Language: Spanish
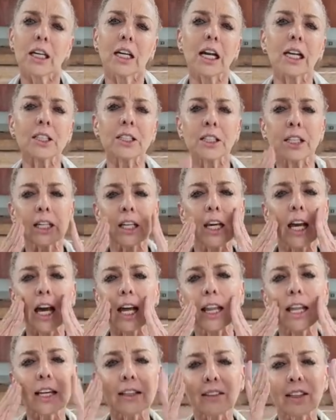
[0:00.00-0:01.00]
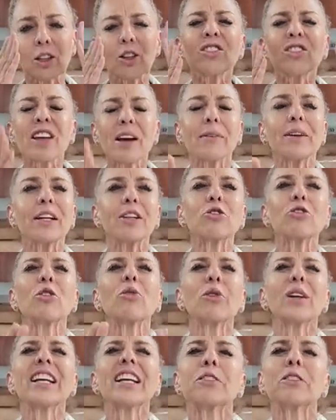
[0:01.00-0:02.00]
las chiqueadas, Si no saben, es toda
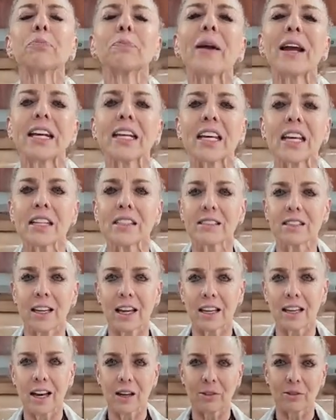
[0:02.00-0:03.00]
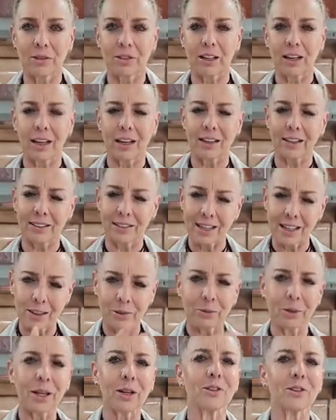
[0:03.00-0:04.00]
una experiencia ir a Lucy Garden, ya les
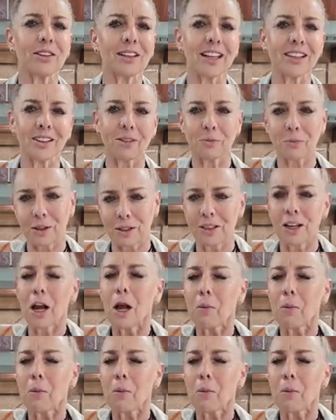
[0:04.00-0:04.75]
voy a contar después,